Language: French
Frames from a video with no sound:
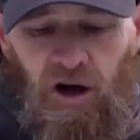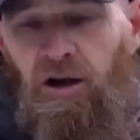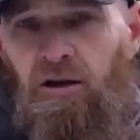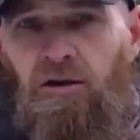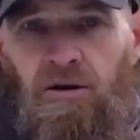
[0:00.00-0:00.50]

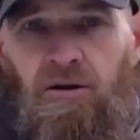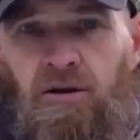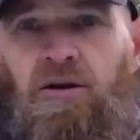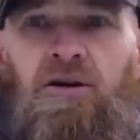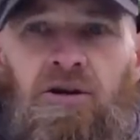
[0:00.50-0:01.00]
Allez,
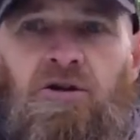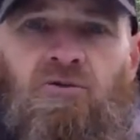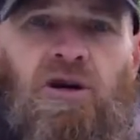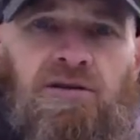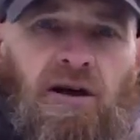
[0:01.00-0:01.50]

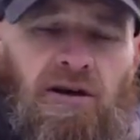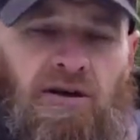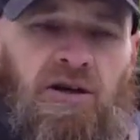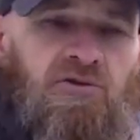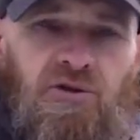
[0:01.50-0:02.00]
je vous laisse là
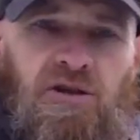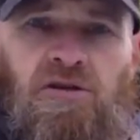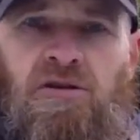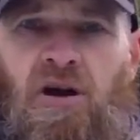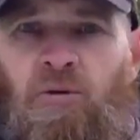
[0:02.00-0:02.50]
et je vous
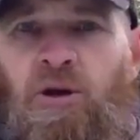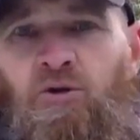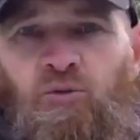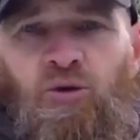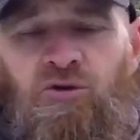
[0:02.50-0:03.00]
dis à
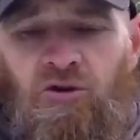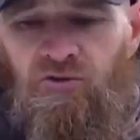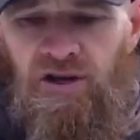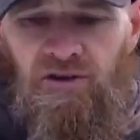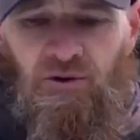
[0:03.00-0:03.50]
bientôt pour de
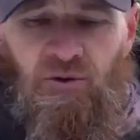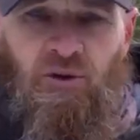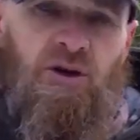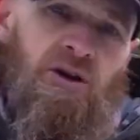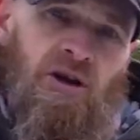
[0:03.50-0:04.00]
nouvelles
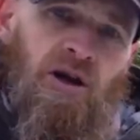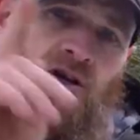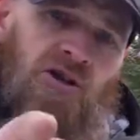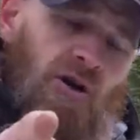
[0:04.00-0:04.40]
aventures. Et